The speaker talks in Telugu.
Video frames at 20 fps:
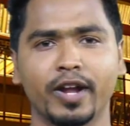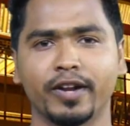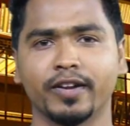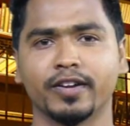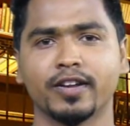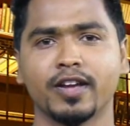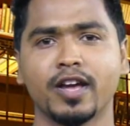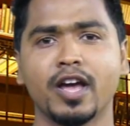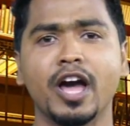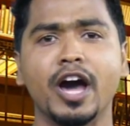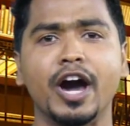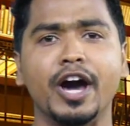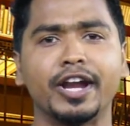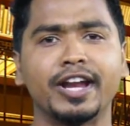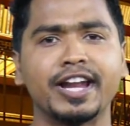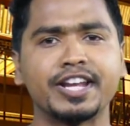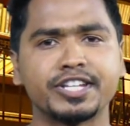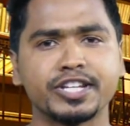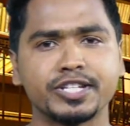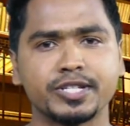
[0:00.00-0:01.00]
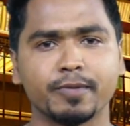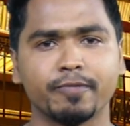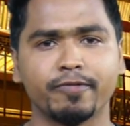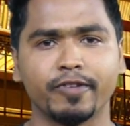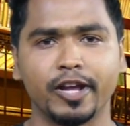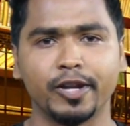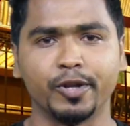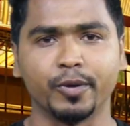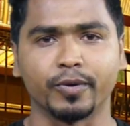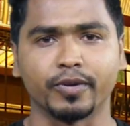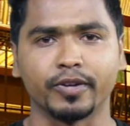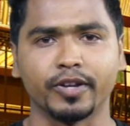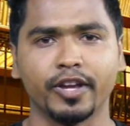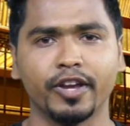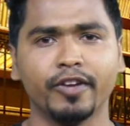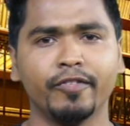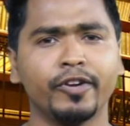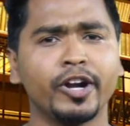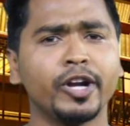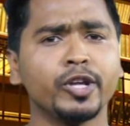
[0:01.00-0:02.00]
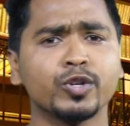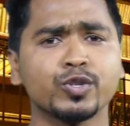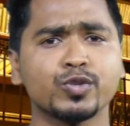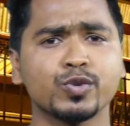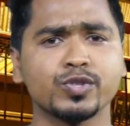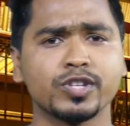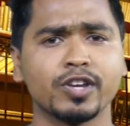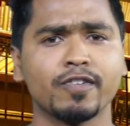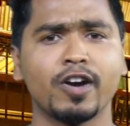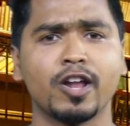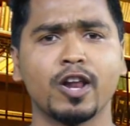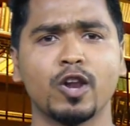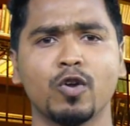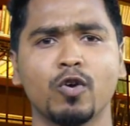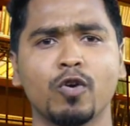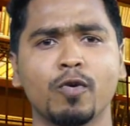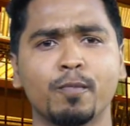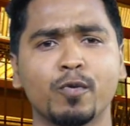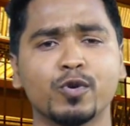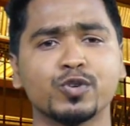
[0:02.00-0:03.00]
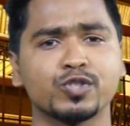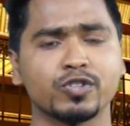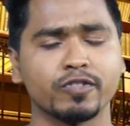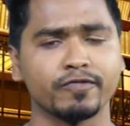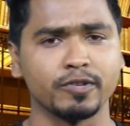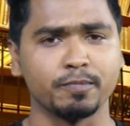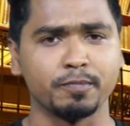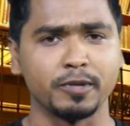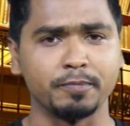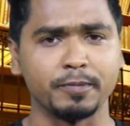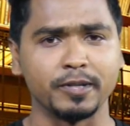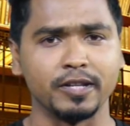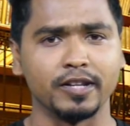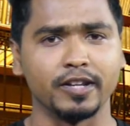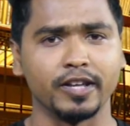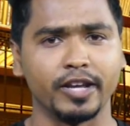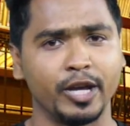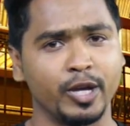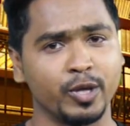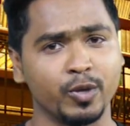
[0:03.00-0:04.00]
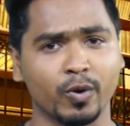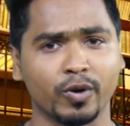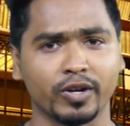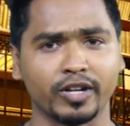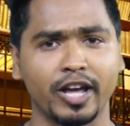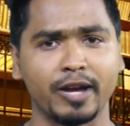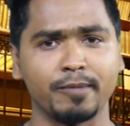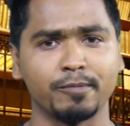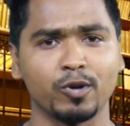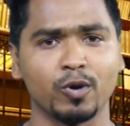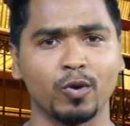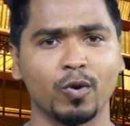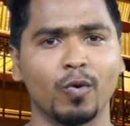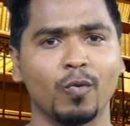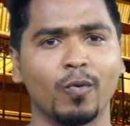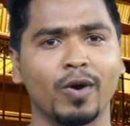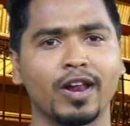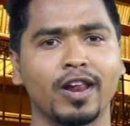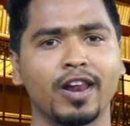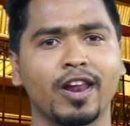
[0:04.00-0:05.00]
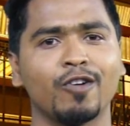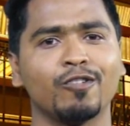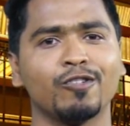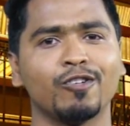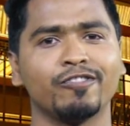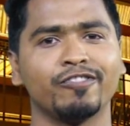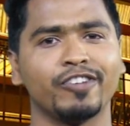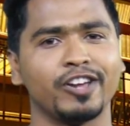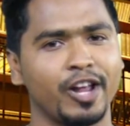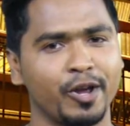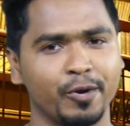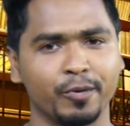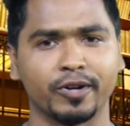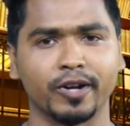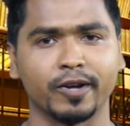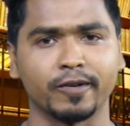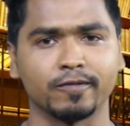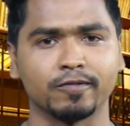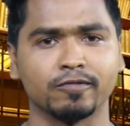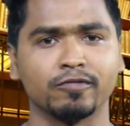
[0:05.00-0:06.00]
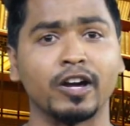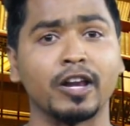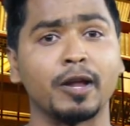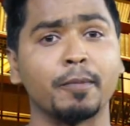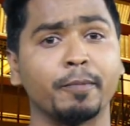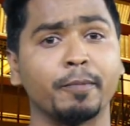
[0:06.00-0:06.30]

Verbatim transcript: వన్ రిలేషన్షిప్ ఫెయిల్యూర్ ఈ వీడియో చూసే వాళ్ళలో మోస్ట్ ఆఫ్ ది పీపుల్ ఏదో ఒక టైంలో వాళ్ళ లవ్లో ఫెయిల్ అయి ఉంటారు వాళ్ళ